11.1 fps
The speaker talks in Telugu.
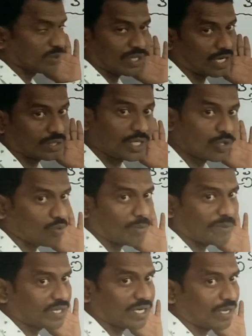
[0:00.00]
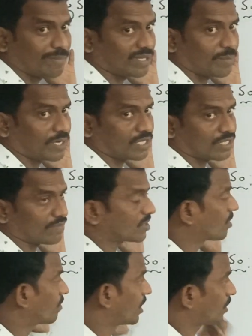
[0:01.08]
ఉంది కదా దీనికి కూడా పెద్దగా ఇబ్బంది పడాల్సిన
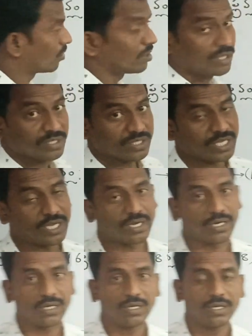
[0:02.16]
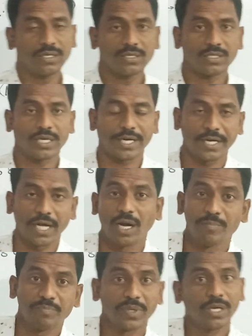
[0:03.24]
అవసరం లేదు సార్ సార్ ఇక్కడ
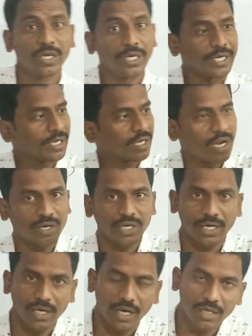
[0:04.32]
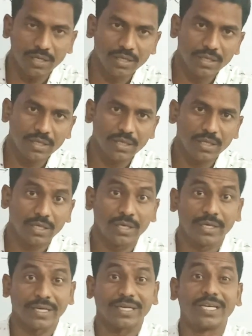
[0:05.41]
ఇంగ్లాండ్ అన్నా
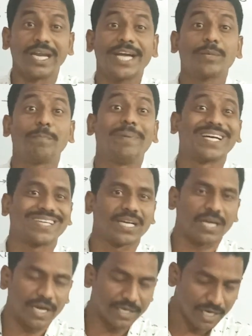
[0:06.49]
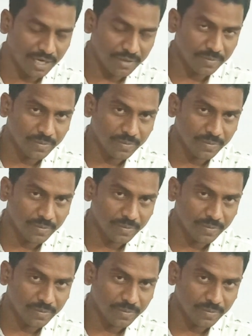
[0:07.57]
గ్రేట్ బ్రిటన్ అన్నా